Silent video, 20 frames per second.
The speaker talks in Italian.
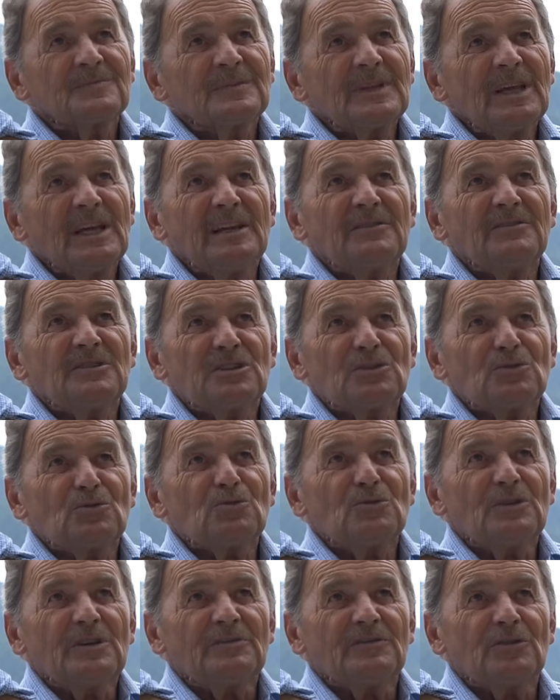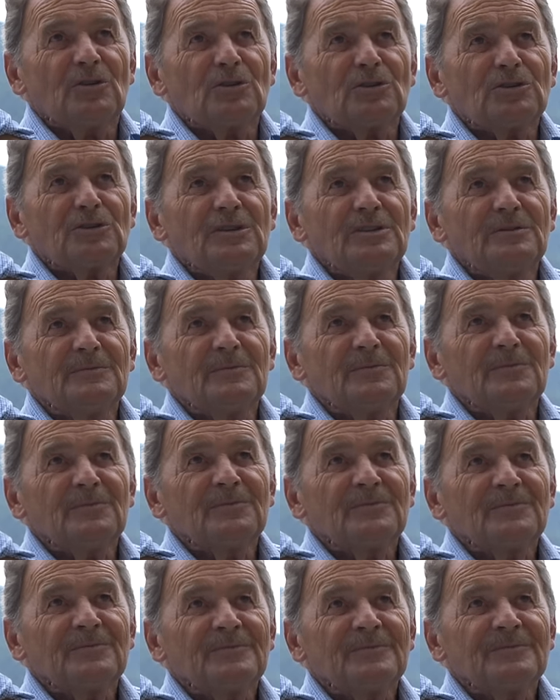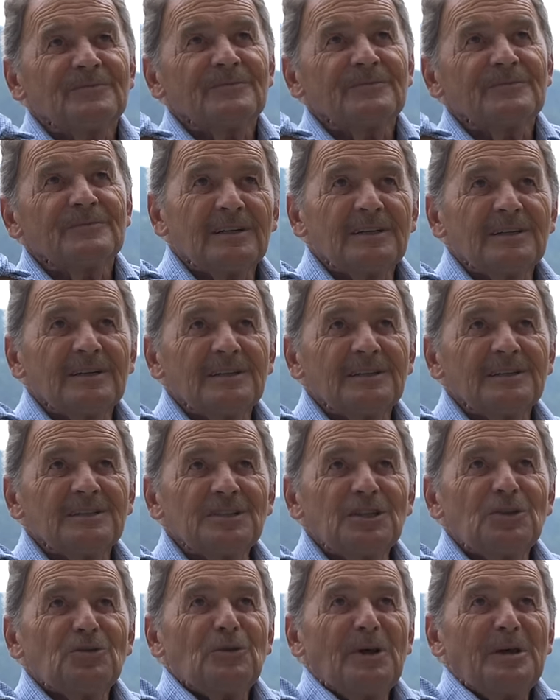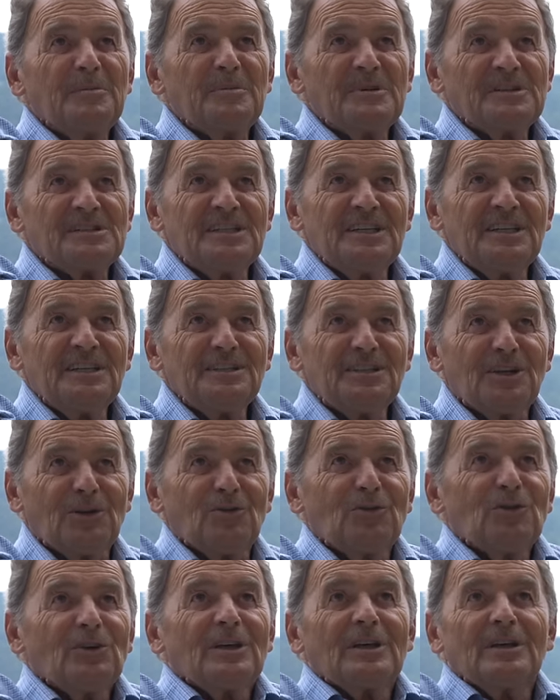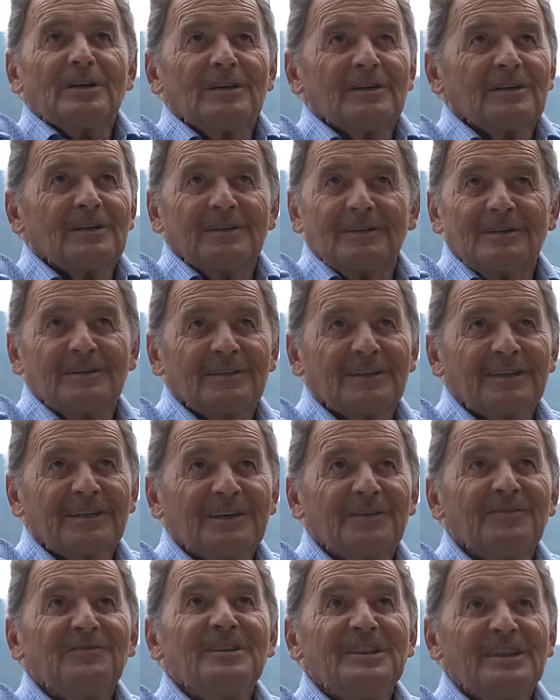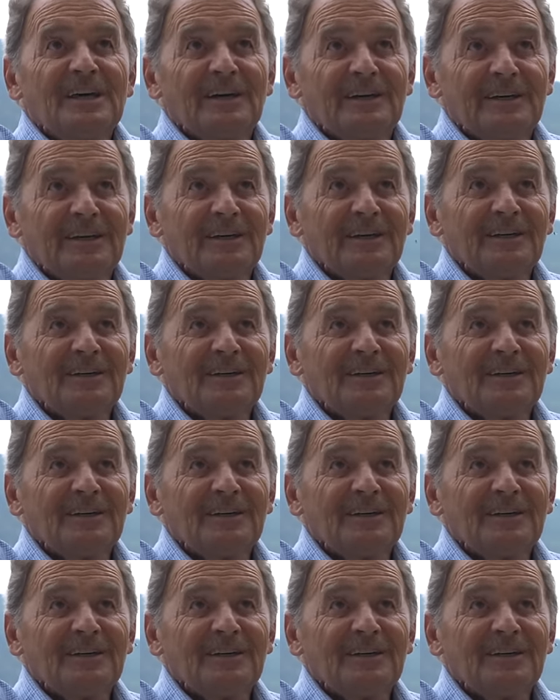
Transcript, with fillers: È la virtù dei forti. Se non hai pazienza, allora che vita hai?